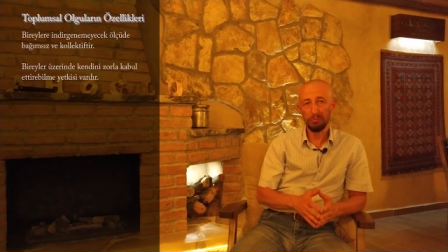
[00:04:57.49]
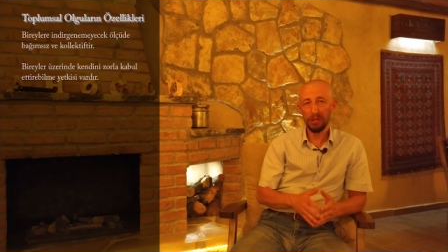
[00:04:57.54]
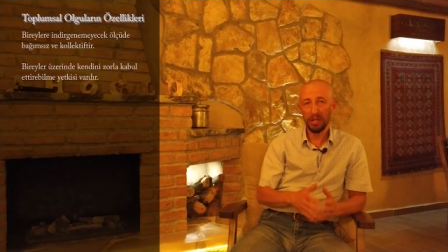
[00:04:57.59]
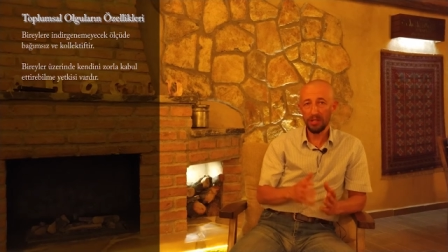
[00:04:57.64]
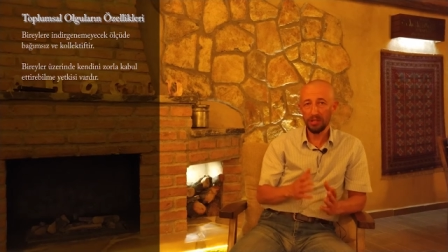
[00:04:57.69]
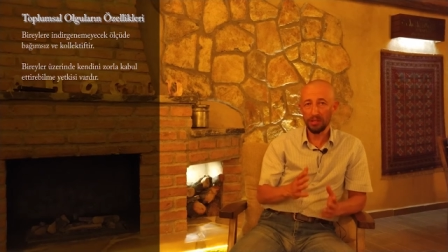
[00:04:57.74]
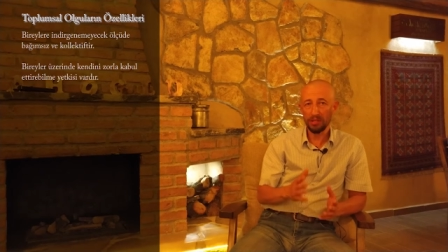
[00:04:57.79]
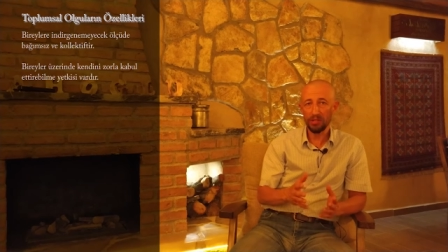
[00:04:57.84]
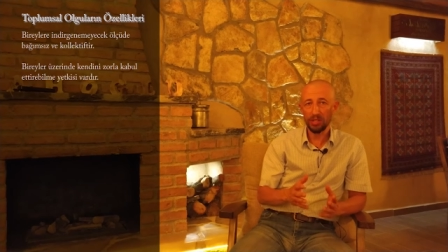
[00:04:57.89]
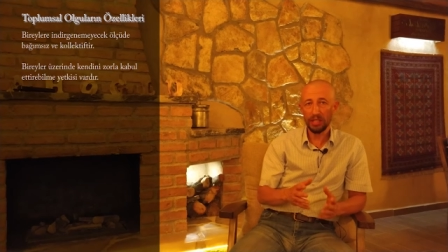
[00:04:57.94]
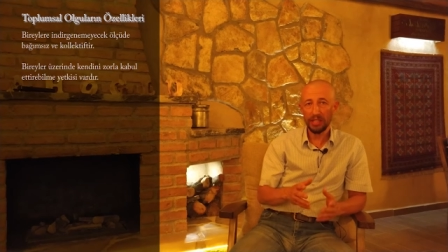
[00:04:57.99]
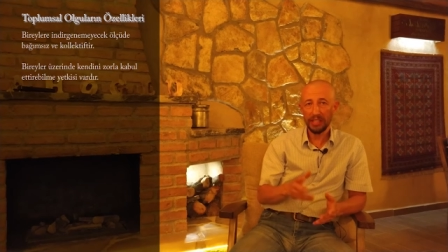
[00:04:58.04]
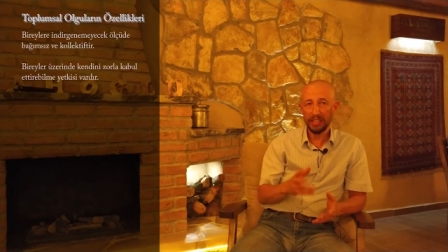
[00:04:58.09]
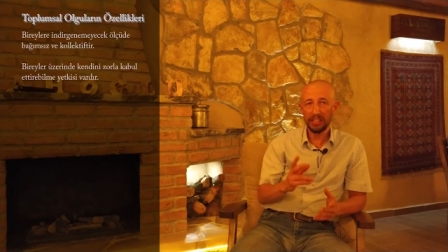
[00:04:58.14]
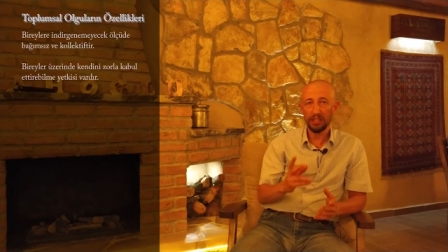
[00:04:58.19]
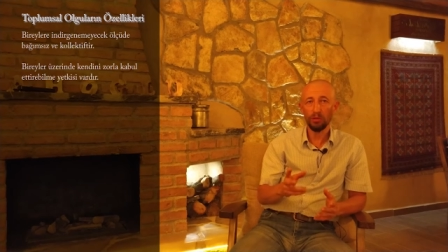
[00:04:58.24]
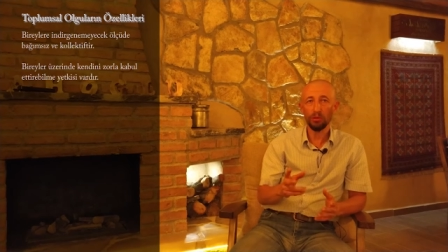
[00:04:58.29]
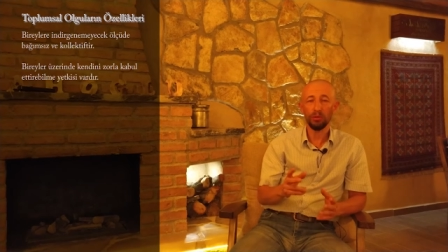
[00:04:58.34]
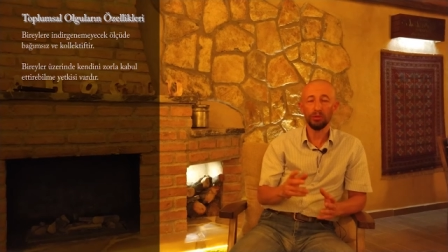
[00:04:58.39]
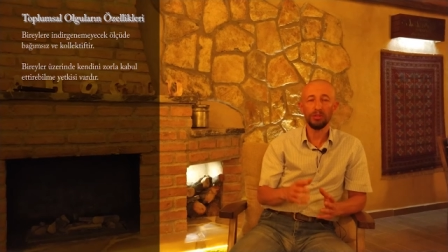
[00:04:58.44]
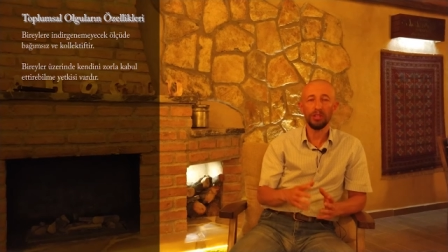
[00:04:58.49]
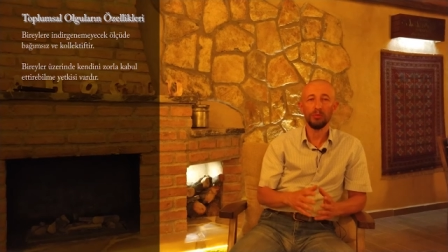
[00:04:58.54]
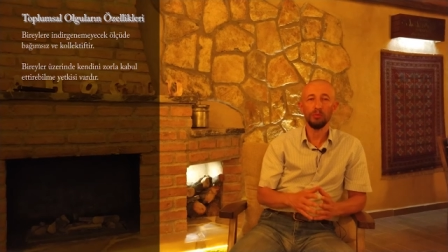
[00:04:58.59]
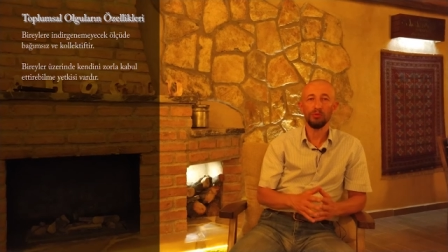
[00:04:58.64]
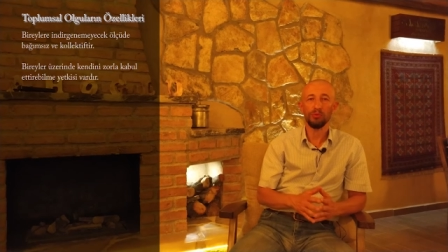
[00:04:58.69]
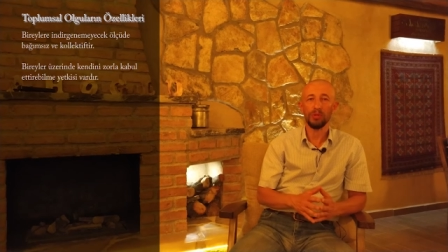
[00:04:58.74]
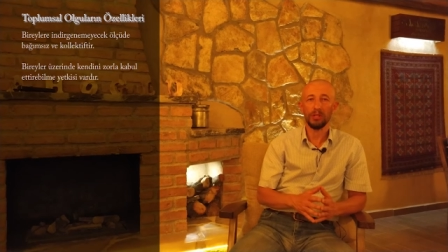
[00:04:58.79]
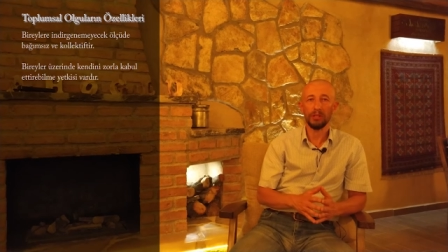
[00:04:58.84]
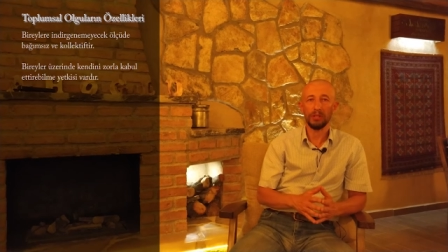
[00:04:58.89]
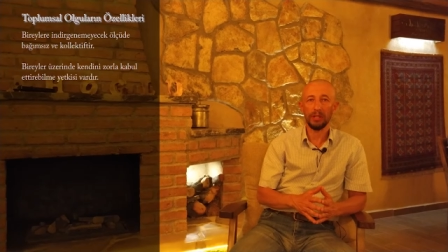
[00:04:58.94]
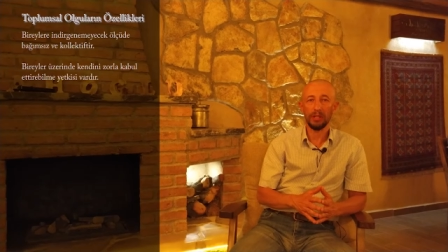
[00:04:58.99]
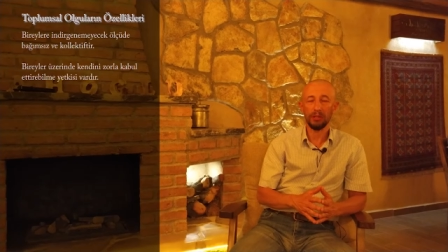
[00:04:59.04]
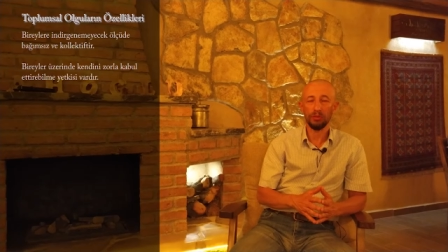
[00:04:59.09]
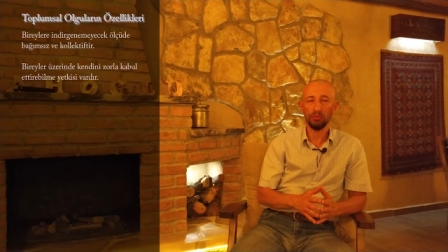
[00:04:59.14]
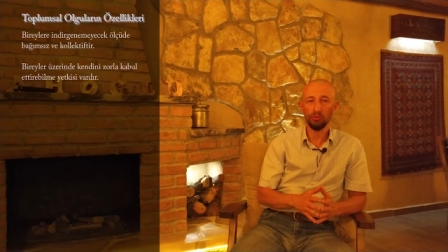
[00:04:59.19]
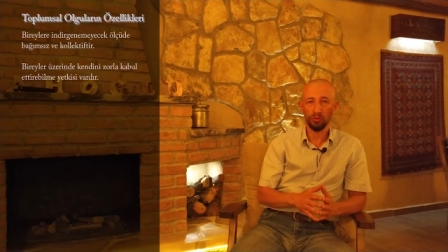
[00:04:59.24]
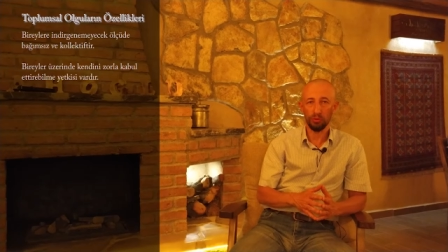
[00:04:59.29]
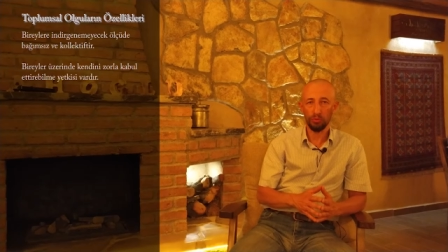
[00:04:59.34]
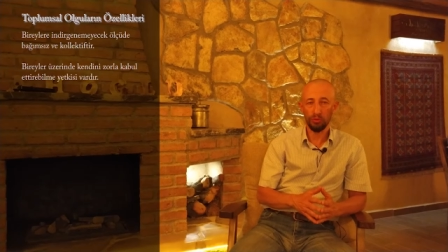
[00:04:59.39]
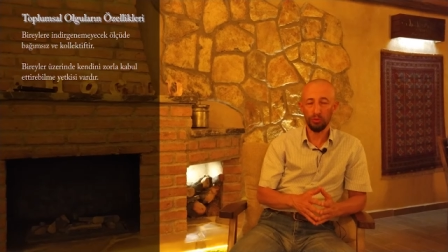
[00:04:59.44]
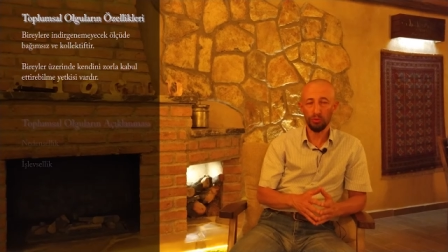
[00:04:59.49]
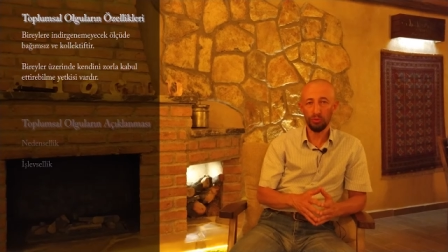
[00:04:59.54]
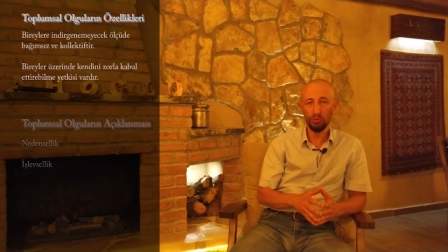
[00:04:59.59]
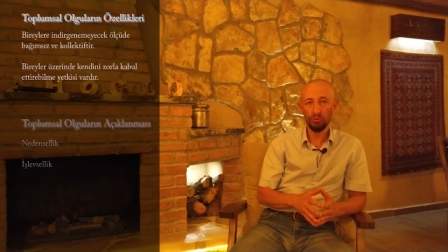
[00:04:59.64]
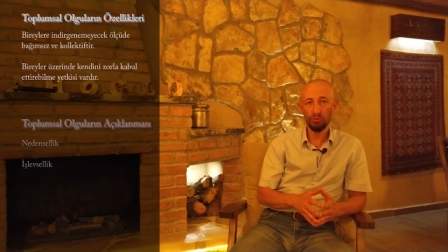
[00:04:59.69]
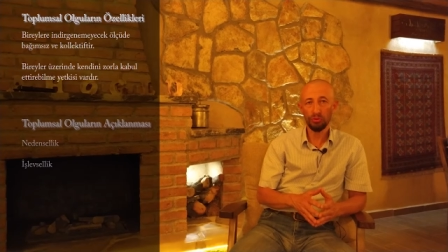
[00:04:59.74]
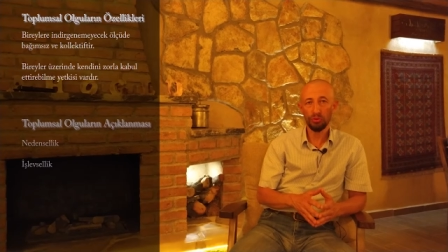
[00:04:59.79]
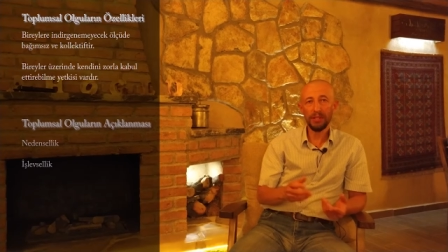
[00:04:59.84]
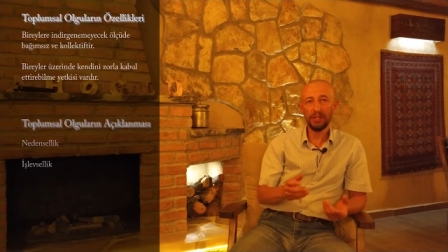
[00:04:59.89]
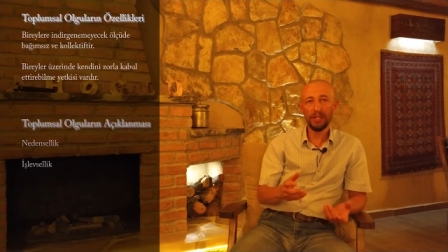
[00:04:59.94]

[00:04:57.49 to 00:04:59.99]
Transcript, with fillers: Başlıca iki yöntem üzerine durmuştur.